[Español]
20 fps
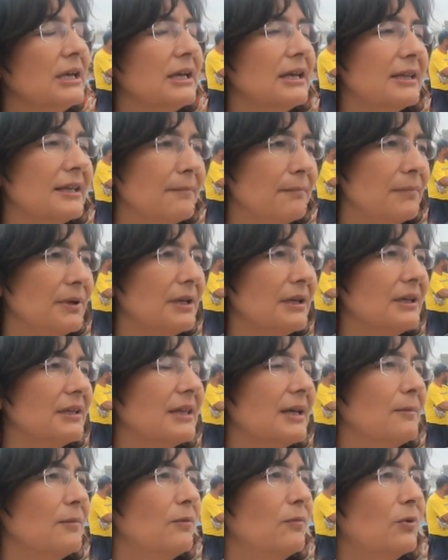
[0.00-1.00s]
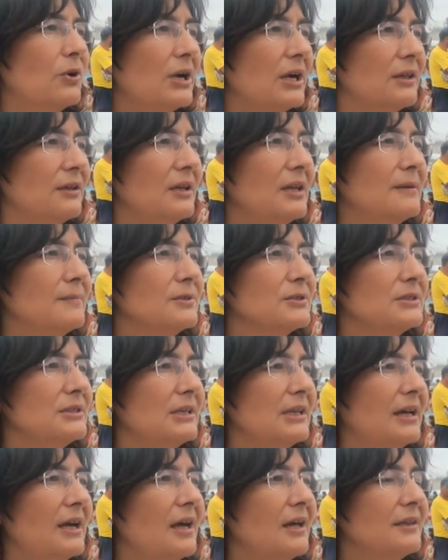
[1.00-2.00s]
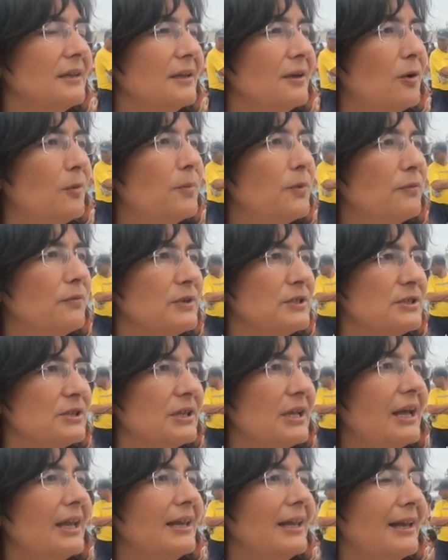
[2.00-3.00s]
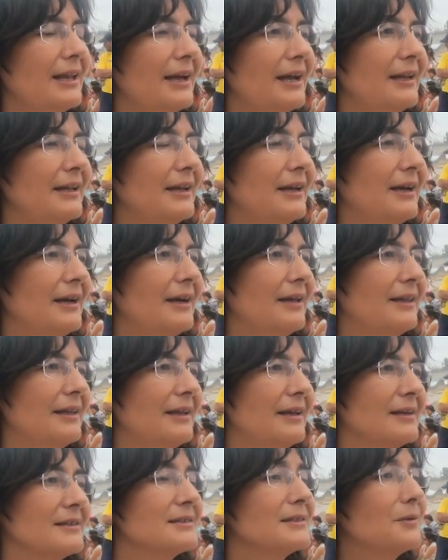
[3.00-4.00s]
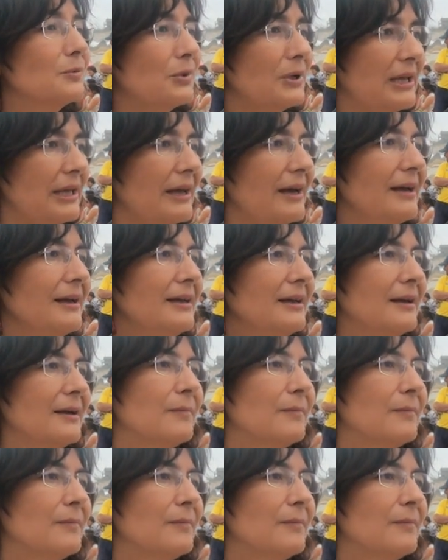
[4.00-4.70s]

Y también estamos buscando la posibilidad de tener un profesional del área de la seguridad